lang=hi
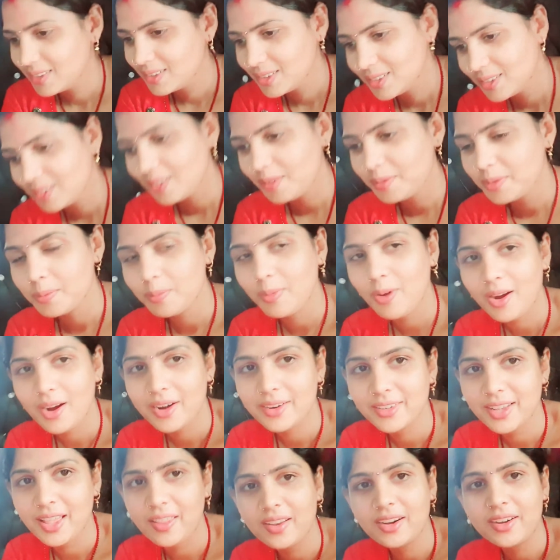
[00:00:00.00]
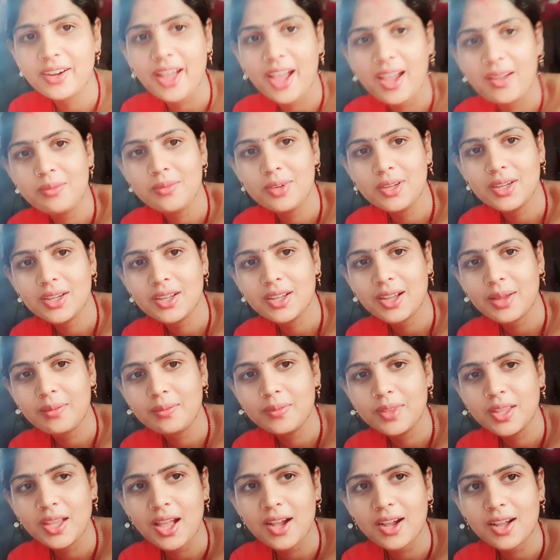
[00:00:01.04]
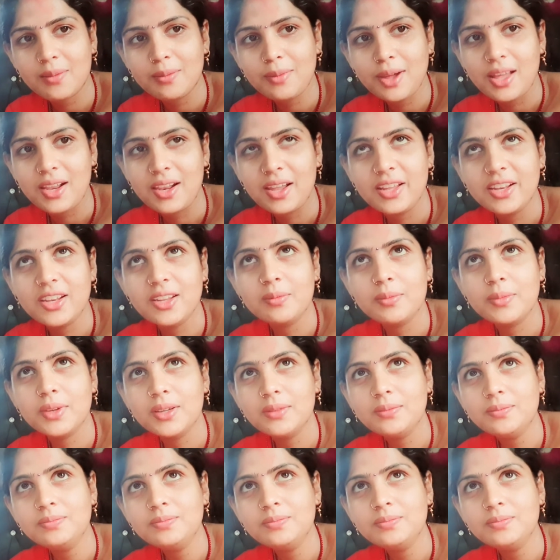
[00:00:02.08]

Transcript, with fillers: तो अभी बहुत ज़्यादा टाइम लगेगा दिया का बाल आने में